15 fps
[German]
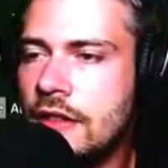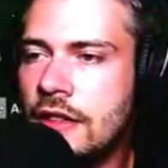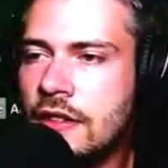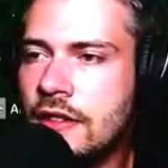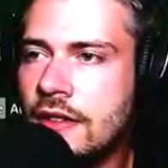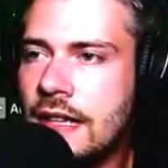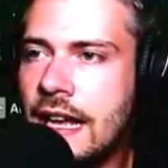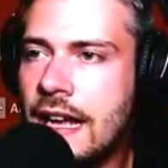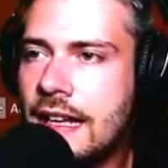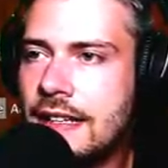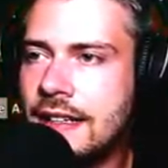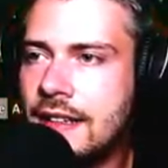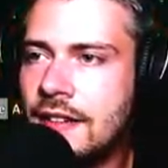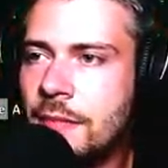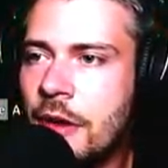Wir sind... Ach,
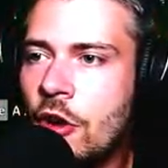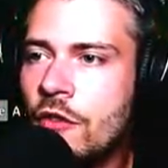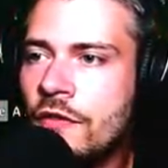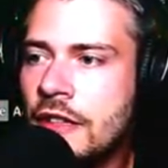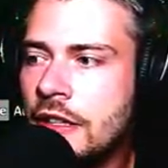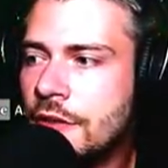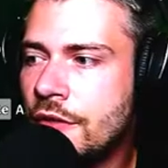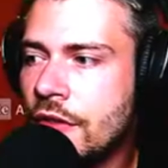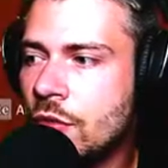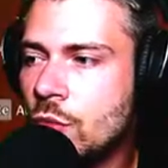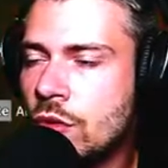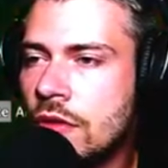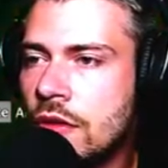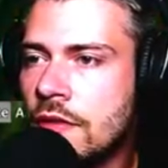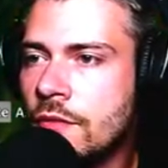das brauchen wir nicht
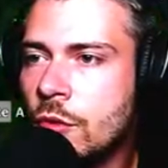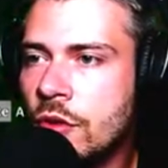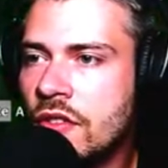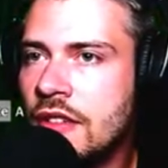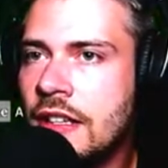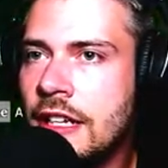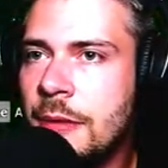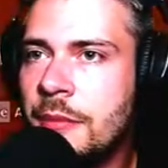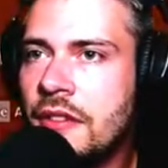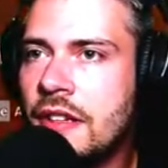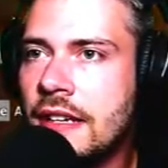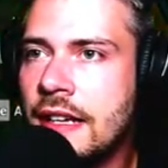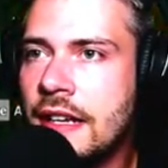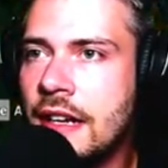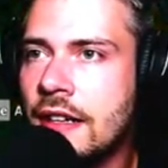versuchen. Wo ist die
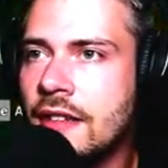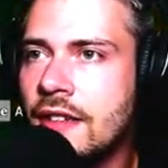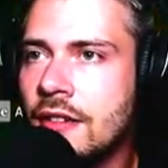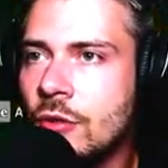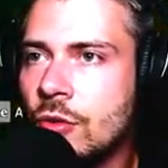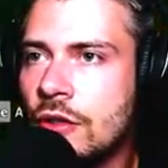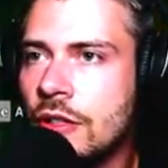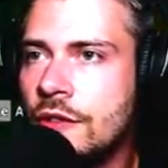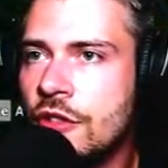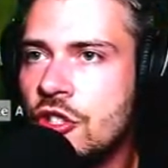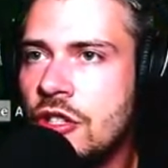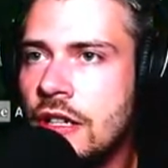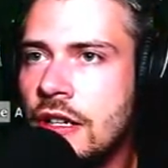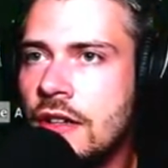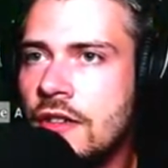Lebensregeneration? Ich
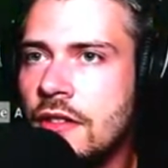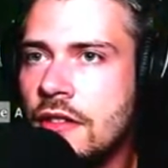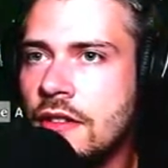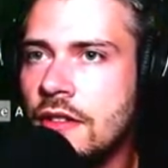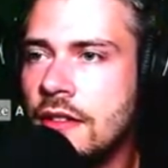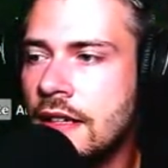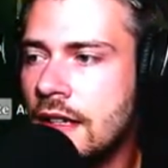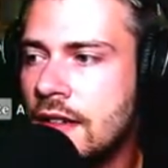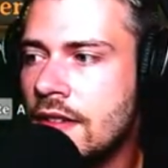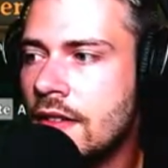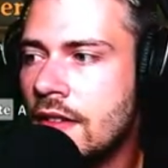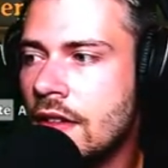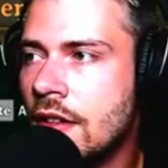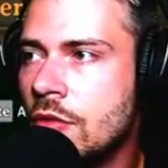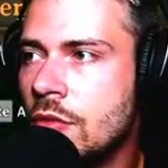verstehe das nicht. Jetzt
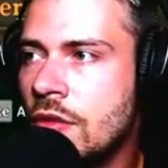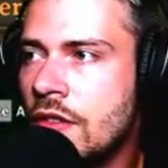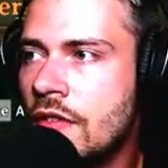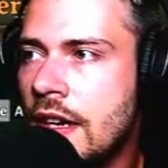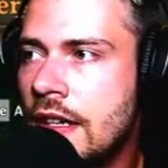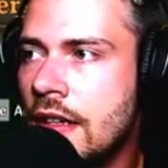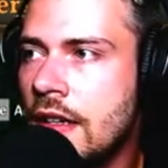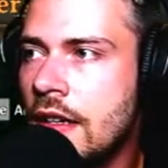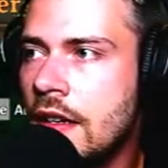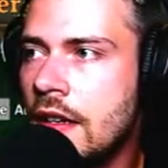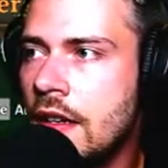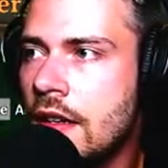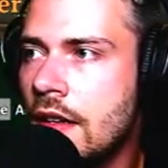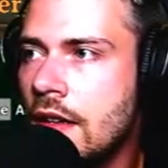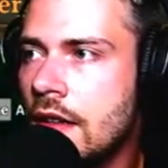ist sie natürlich weg.
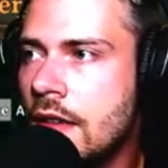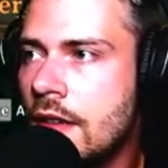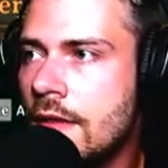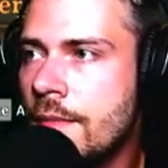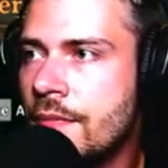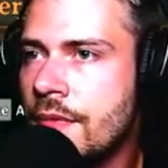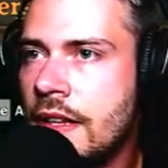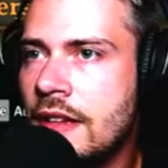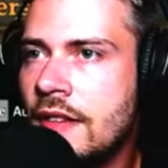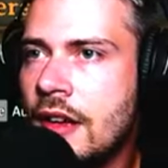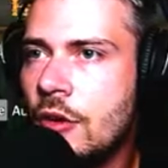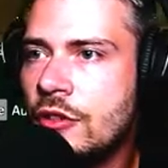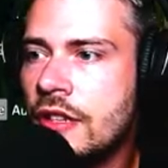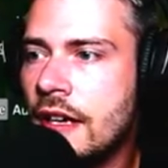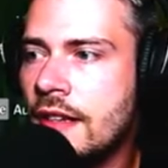Jetzt
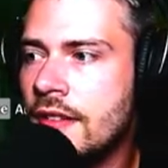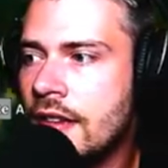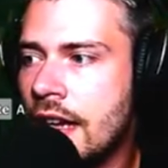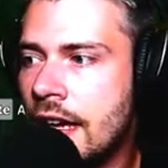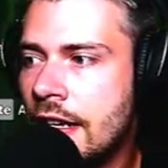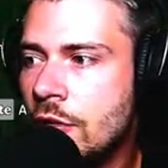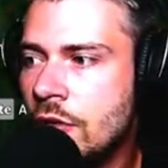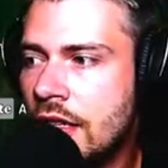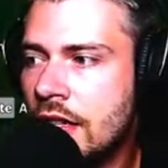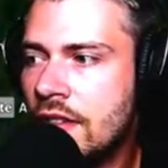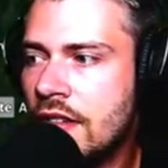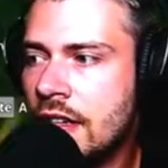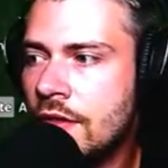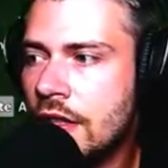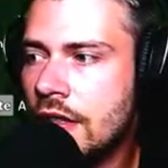hau ich eins rein und
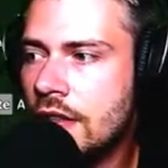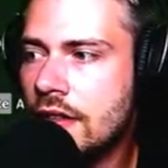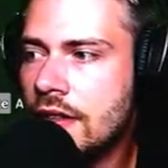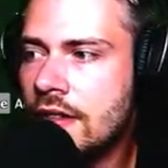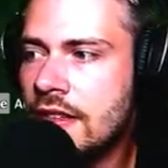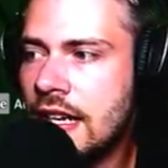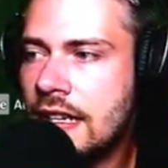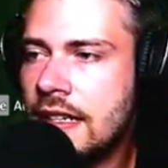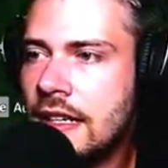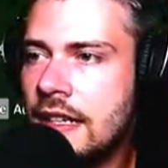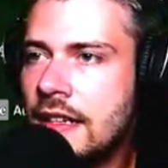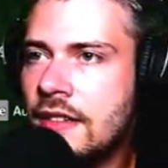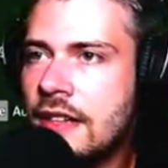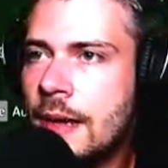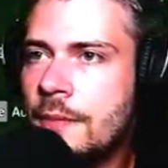jetzt sehen wir, zack,
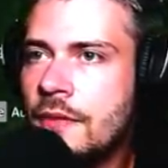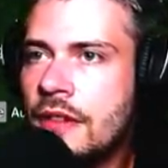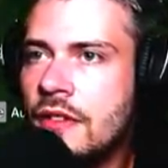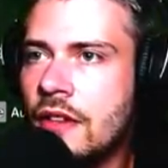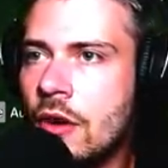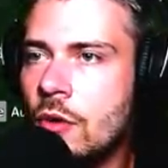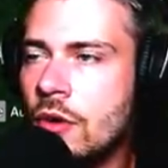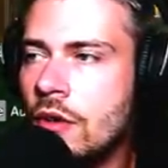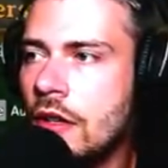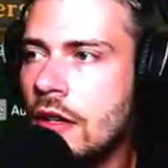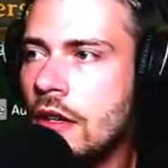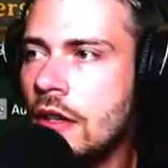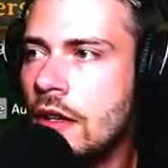geht das ab wie Sau.